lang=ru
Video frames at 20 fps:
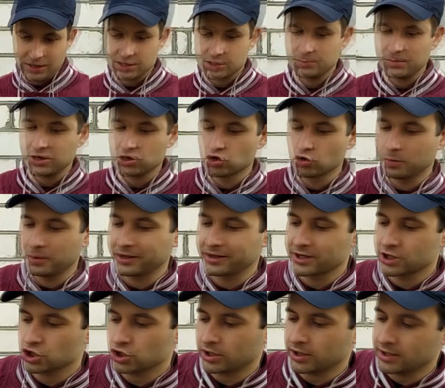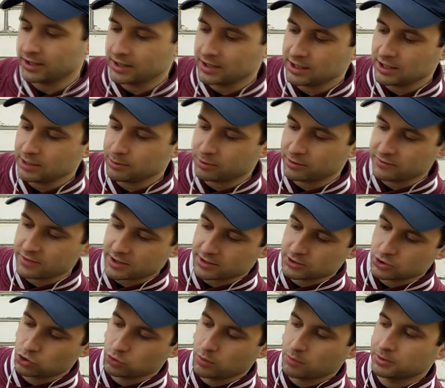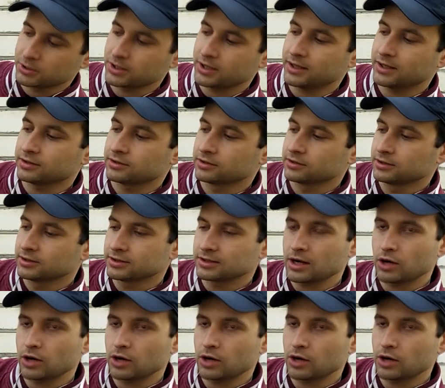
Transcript: у нас между покрышкой и поверхностью попадает